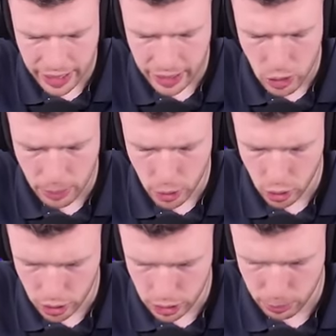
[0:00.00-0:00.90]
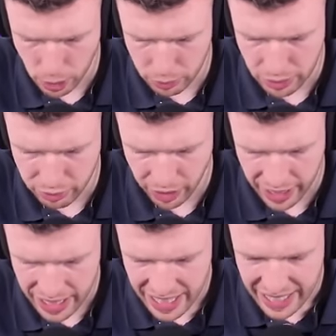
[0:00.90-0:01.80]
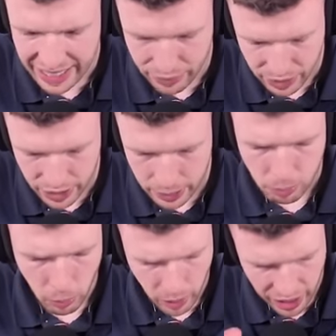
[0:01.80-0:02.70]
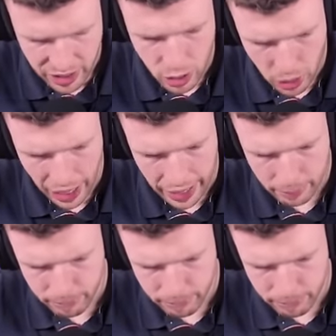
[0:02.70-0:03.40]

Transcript: also damit könnte man auf jeden Fall gewinnen. Es ist okay.